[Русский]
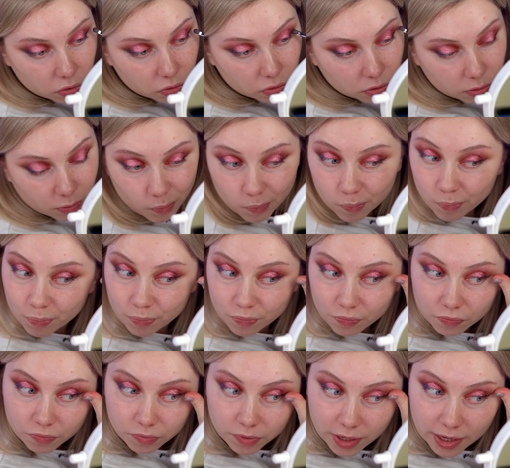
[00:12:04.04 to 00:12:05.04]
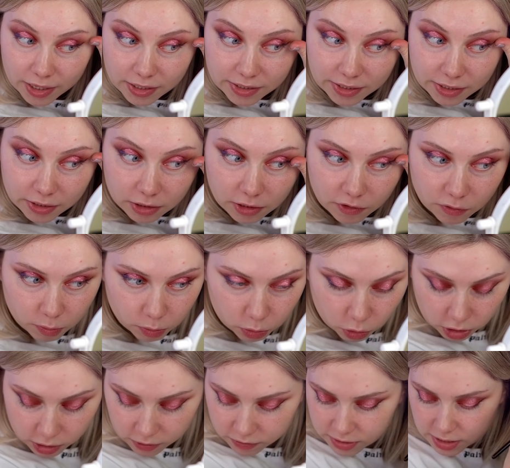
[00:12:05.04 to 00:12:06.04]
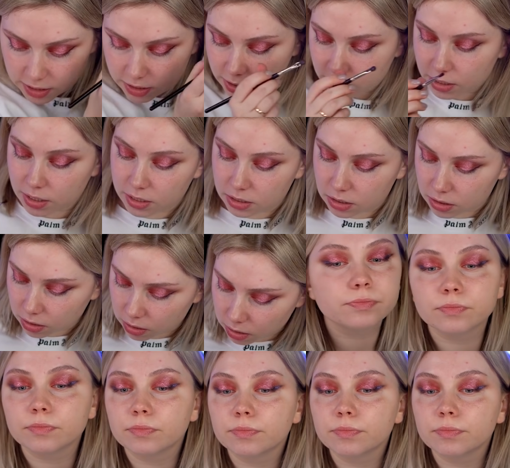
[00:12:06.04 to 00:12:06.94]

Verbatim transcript: тут оттенков много всяких разных.